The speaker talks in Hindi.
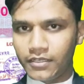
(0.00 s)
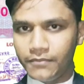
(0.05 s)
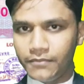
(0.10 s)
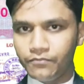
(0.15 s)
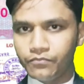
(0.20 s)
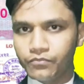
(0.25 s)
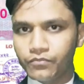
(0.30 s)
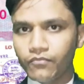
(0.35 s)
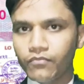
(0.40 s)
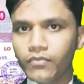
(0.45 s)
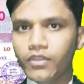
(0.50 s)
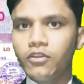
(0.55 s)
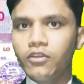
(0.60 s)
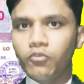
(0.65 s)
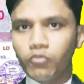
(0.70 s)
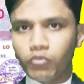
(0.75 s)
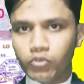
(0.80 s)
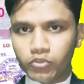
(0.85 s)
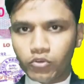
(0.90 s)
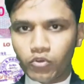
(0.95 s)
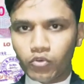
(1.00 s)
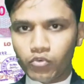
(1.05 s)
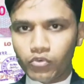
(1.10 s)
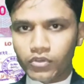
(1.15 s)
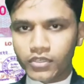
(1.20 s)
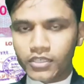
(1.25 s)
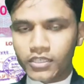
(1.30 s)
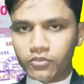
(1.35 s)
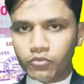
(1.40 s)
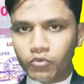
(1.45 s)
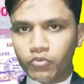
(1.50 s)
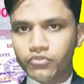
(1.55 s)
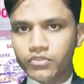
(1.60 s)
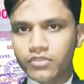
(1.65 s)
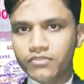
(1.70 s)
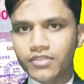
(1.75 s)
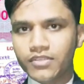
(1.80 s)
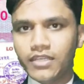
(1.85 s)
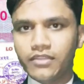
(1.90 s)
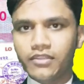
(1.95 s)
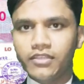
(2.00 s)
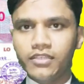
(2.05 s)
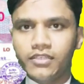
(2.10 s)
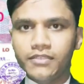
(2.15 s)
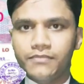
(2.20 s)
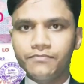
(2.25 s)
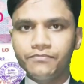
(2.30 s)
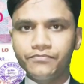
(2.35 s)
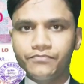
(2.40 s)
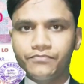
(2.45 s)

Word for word: है कुछ लोगों की क्वेश्चंस रहती है